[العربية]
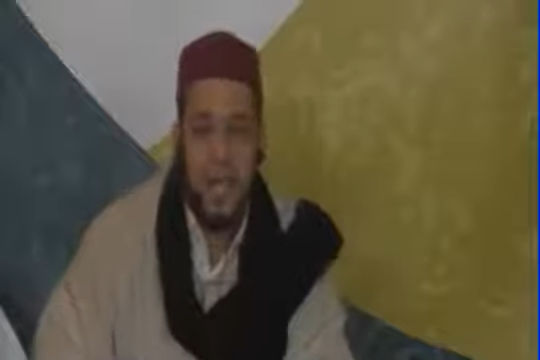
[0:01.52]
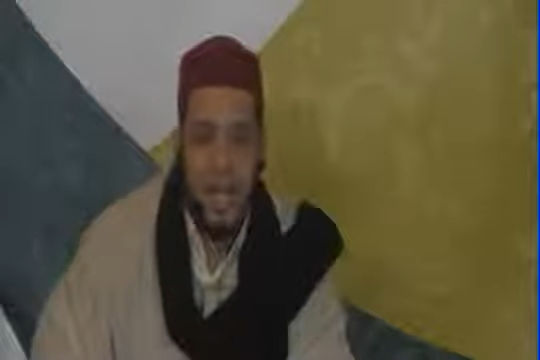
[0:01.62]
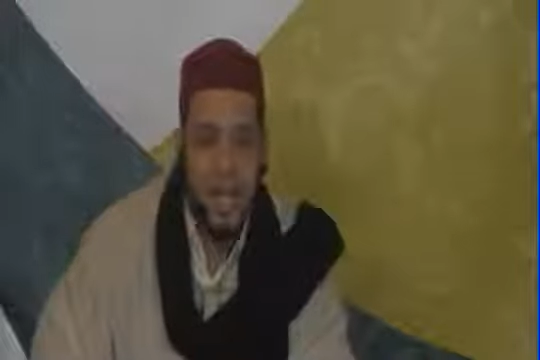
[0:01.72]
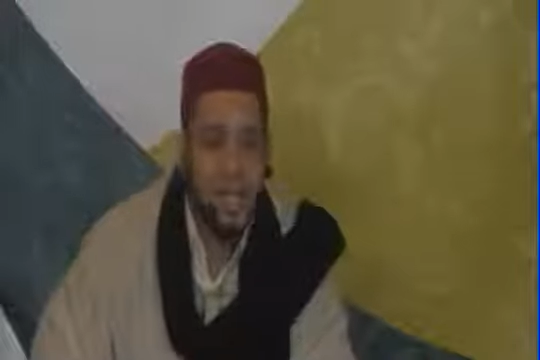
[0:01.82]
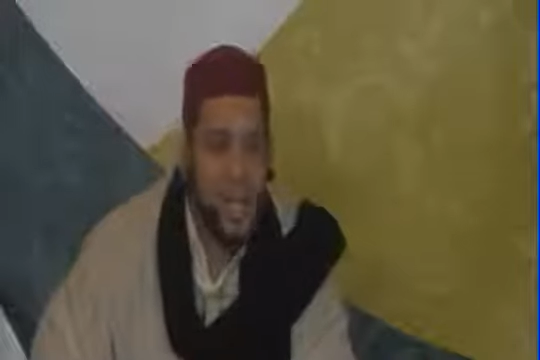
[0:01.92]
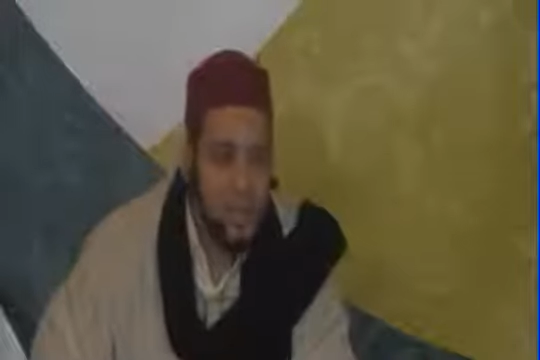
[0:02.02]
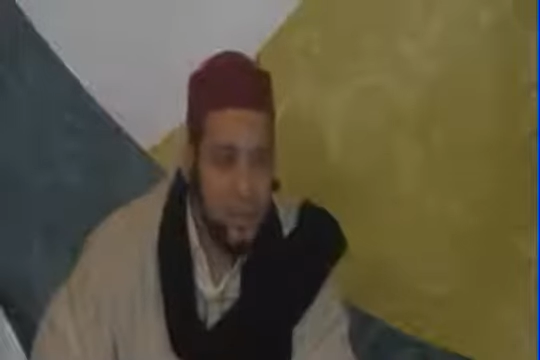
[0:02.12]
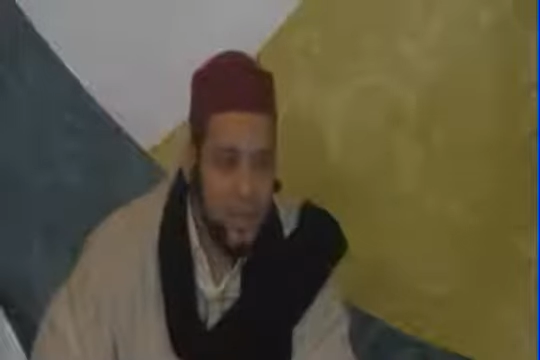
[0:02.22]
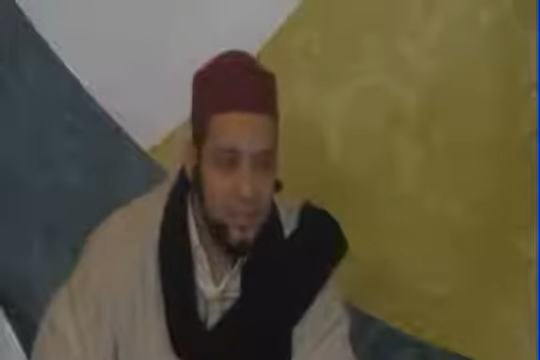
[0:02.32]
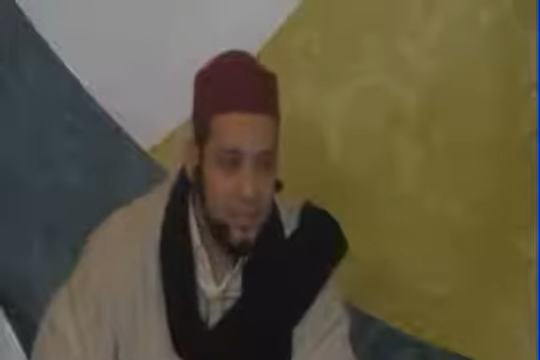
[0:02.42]

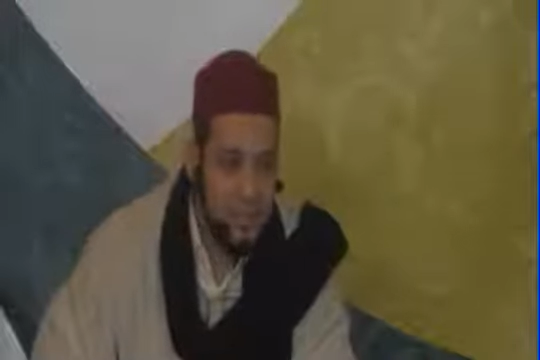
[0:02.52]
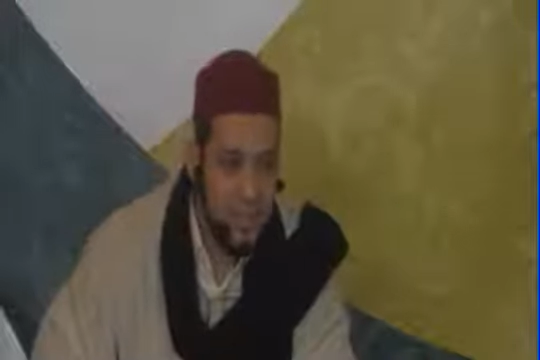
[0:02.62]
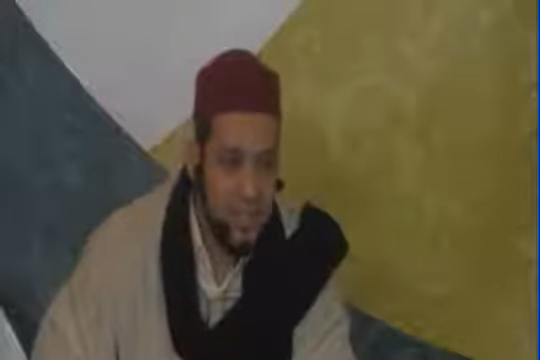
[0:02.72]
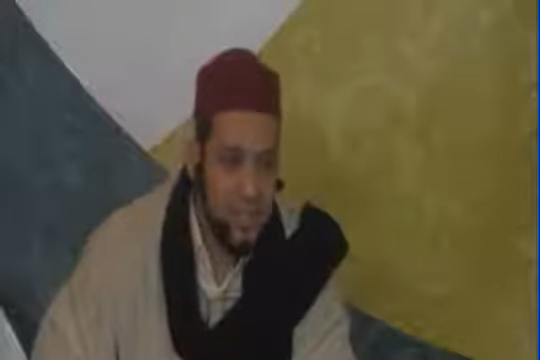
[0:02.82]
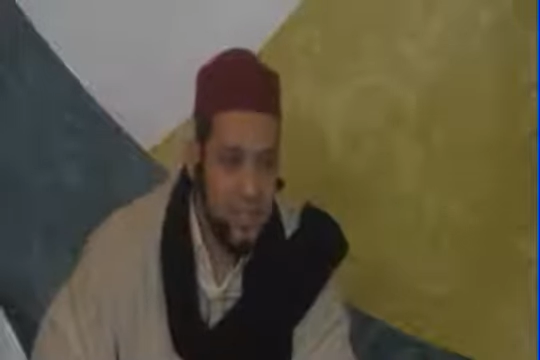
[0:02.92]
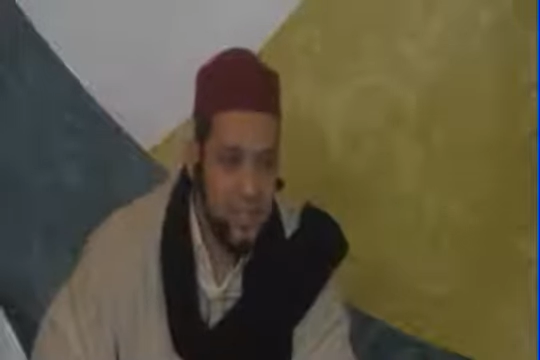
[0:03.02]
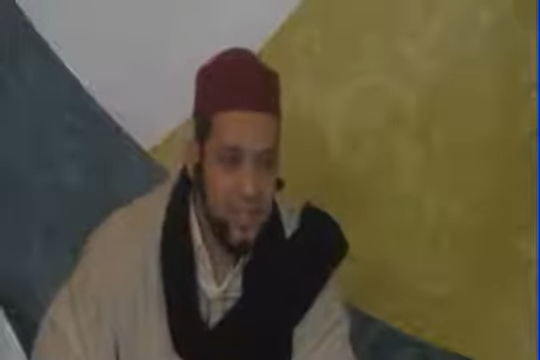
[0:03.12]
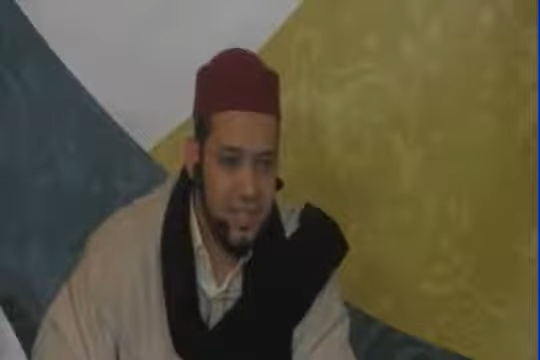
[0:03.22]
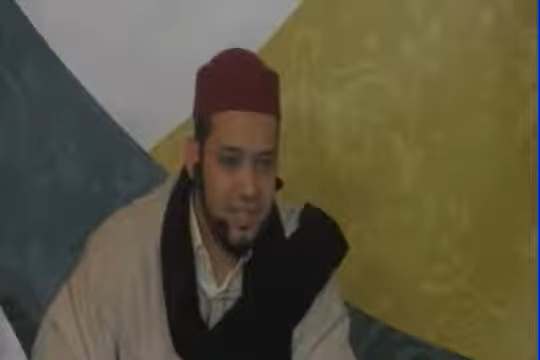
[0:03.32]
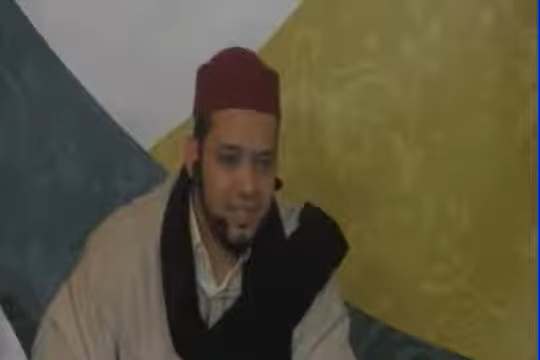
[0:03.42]
أخلاقنا في المساجد
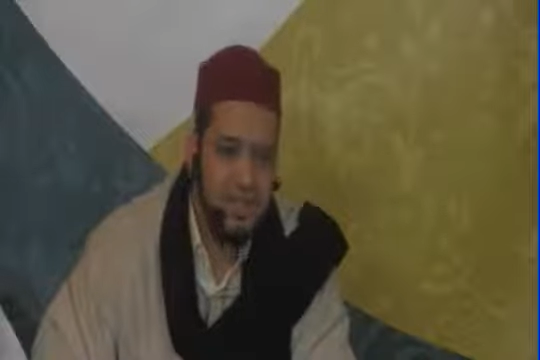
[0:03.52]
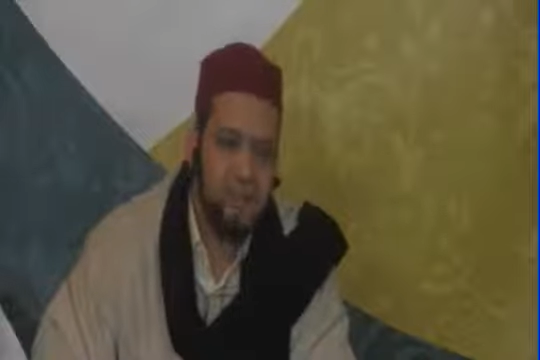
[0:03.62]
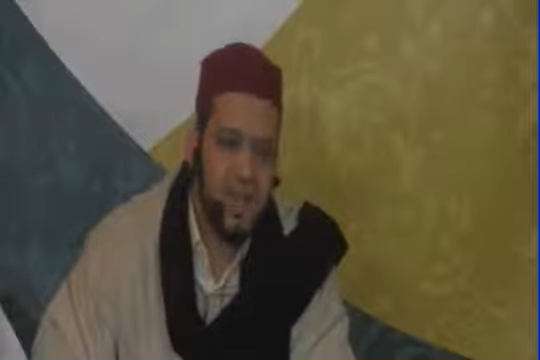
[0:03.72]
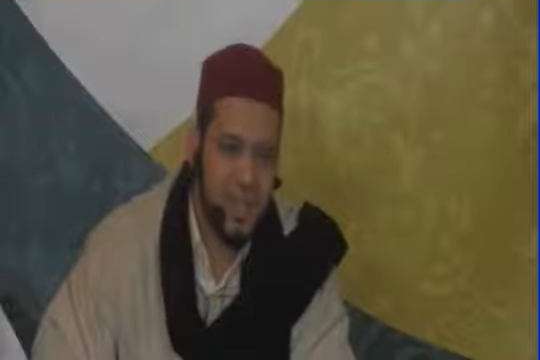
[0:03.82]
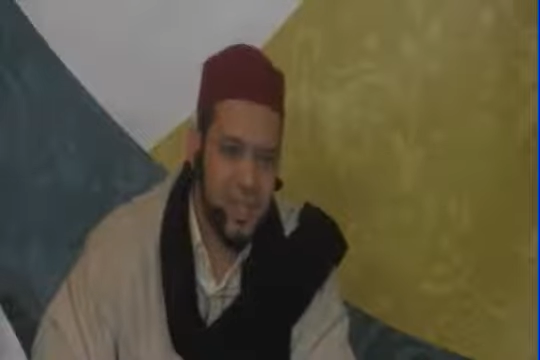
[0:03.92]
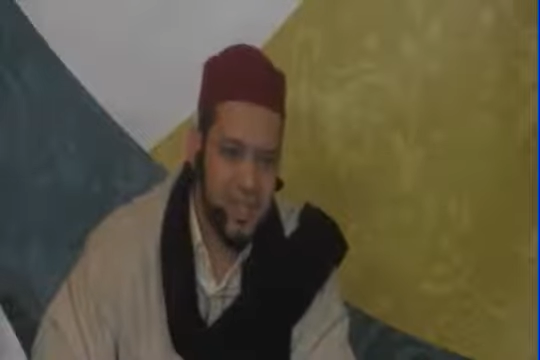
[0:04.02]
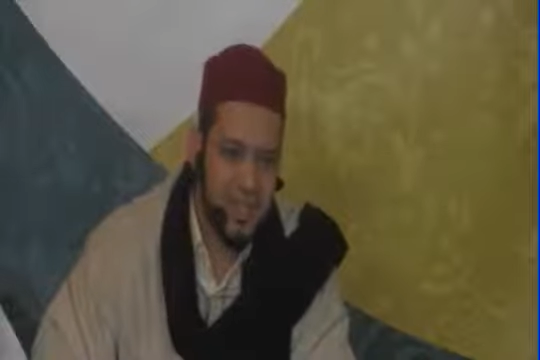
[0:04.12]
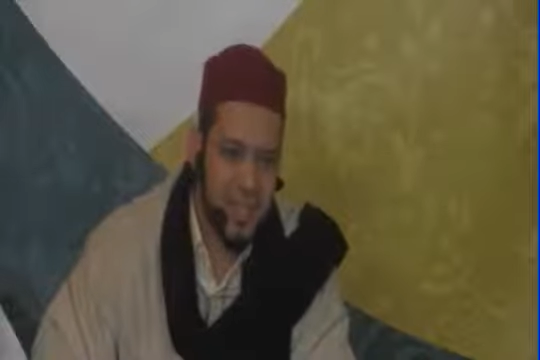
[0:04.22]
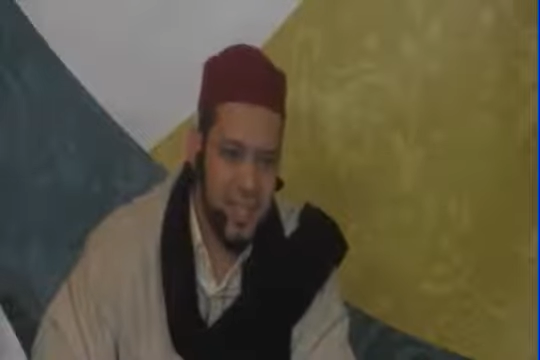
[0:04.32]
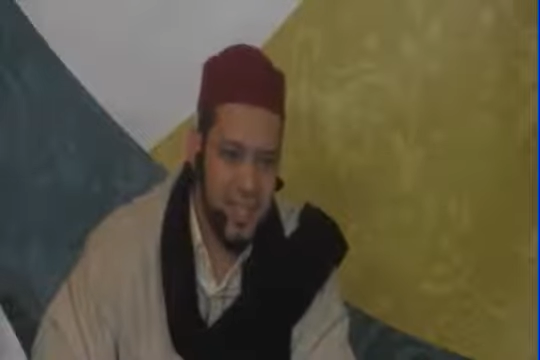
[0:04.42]
ينبغي أن
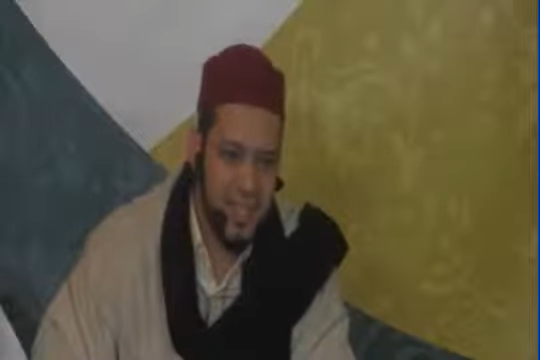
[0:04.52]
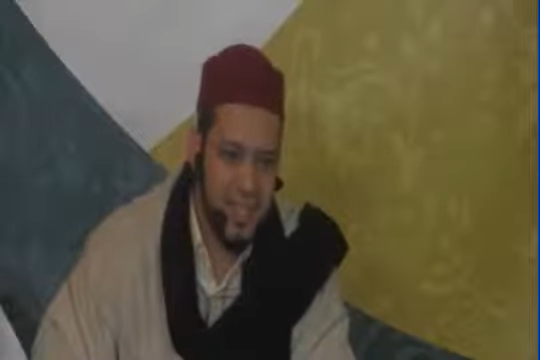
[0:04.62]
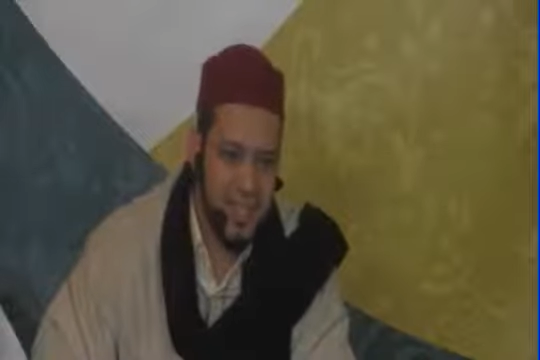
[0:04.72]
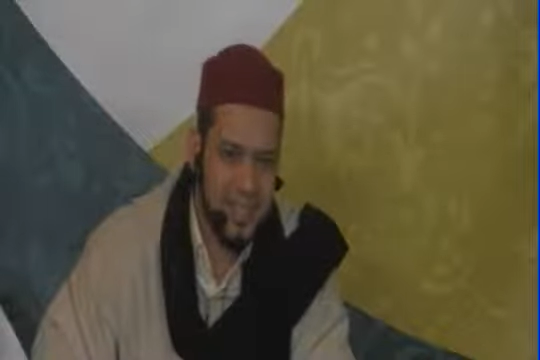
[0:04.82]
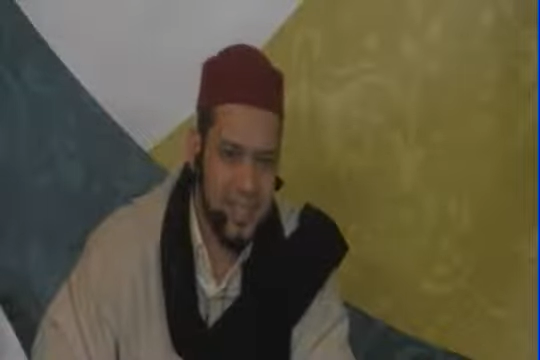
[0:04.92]
تتغير